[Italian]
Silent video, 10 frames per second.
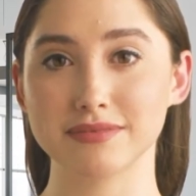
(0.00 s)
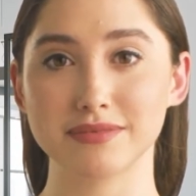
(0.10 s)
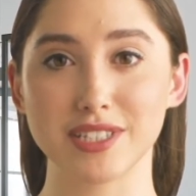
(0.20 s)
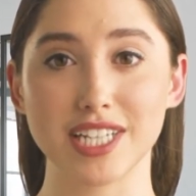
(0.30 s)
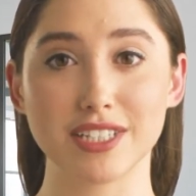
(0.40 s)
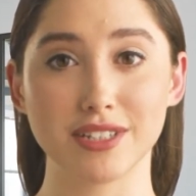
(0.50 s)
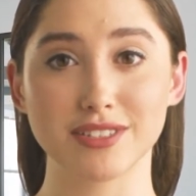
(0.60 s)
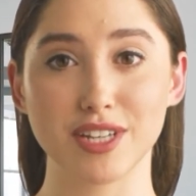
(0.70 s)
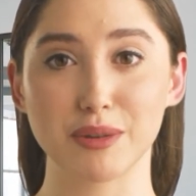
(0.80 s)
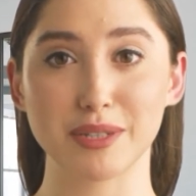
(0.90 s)
Nei
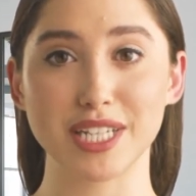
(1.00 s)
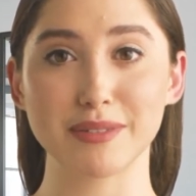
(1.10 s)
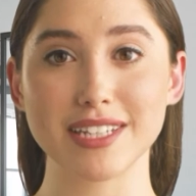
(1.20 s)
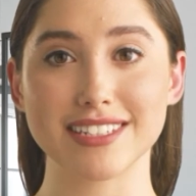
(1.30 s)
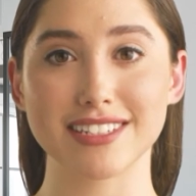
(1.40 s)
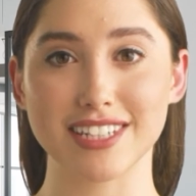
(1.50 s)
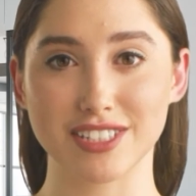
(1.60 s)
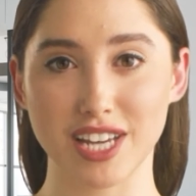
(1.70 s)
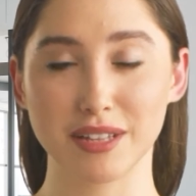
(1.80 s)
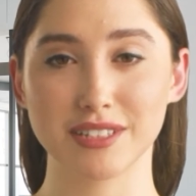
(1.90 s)
condomini esiste
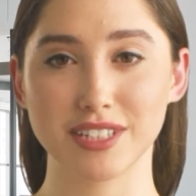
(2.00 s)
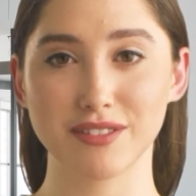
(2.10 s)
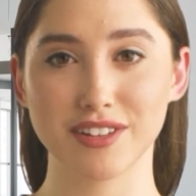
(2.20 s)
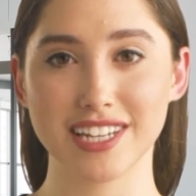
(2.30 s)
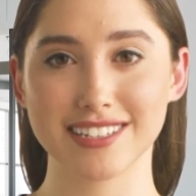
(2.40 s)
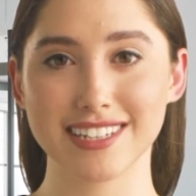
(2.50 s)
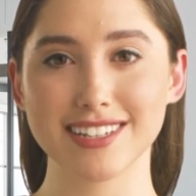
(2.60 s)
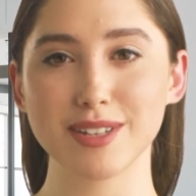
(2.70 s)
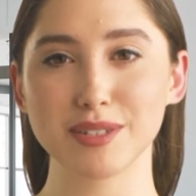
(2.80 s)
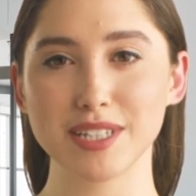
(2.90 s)
già una
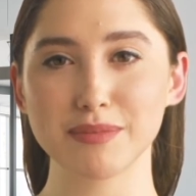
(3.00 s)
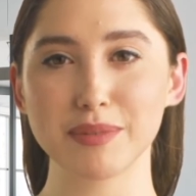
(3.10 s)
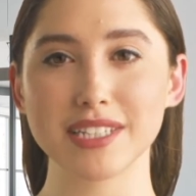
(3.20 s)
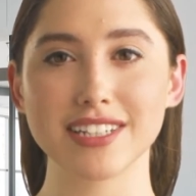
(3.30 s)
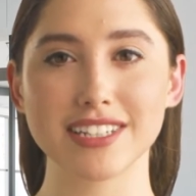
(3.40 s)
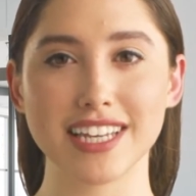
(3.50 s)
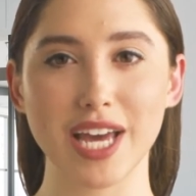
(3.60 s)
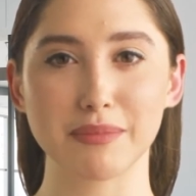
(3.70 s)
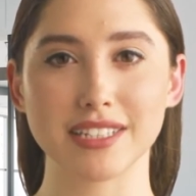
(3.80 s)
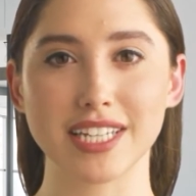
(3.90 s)
differenziazione, mentre chi
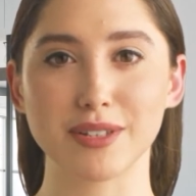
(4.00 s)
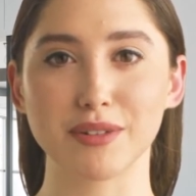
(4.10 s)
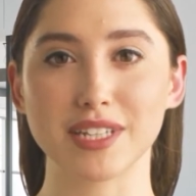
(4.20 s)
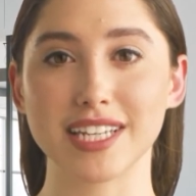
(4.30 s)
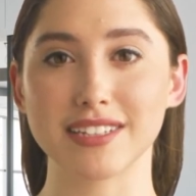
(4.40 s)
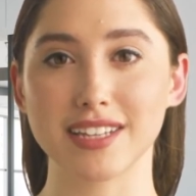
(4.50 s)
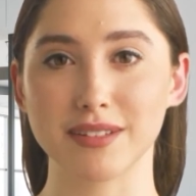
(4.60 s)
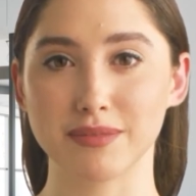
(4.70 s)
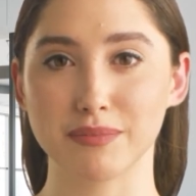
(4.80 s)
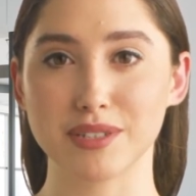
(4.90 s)
abita in una villetta
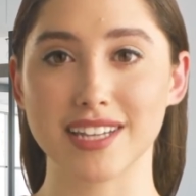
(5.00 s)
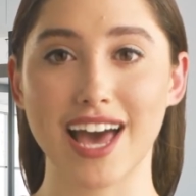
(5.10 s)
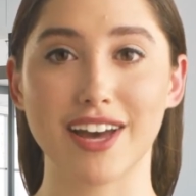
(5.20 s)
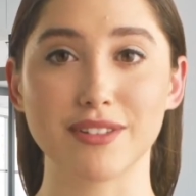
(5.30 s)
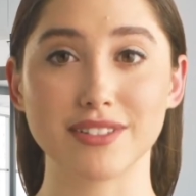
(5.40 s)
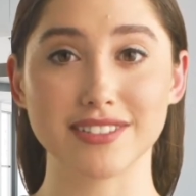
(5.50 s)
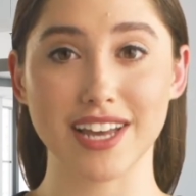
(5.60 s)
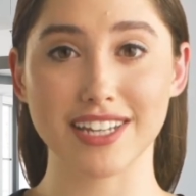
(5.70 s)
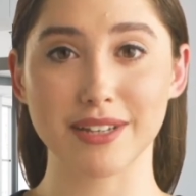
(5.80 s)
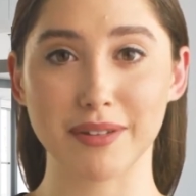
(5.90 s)
potrà
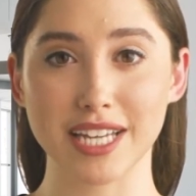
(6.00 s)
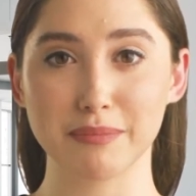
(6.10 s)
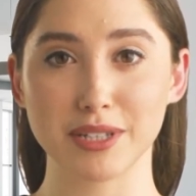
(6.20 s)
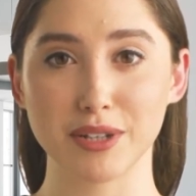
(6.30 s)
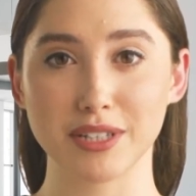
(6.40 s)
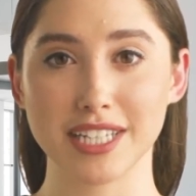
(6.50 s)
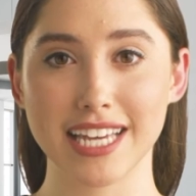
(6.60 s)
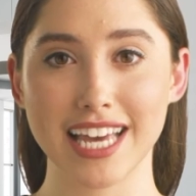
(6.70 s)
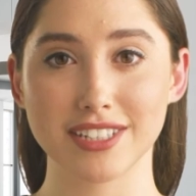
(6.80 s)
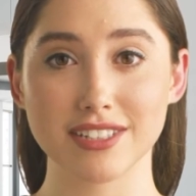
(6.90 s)
acquistare i vari bidoni
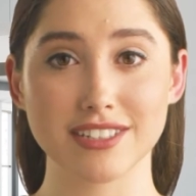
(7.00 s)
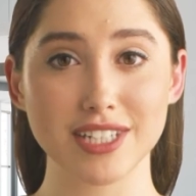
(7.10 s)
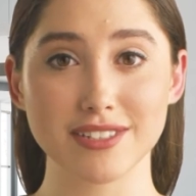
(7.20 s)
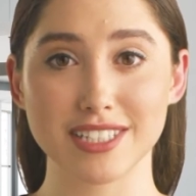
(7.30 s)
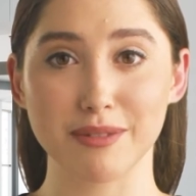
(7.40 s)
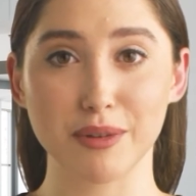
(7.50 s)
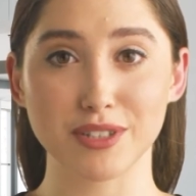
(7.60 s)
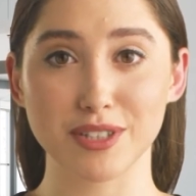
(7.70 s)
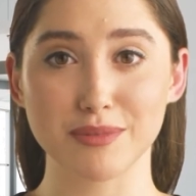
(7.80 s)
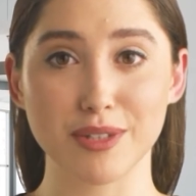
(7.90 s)
e gestirsi in
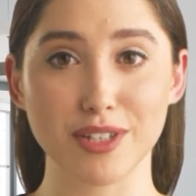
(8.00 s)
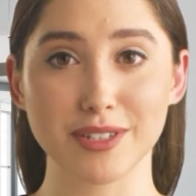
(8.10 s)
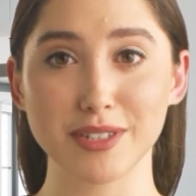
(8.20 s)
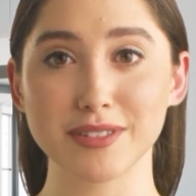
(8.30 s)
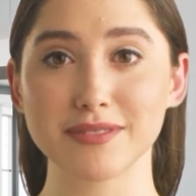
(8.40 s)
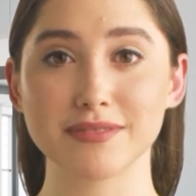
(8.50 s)
modo autonomo.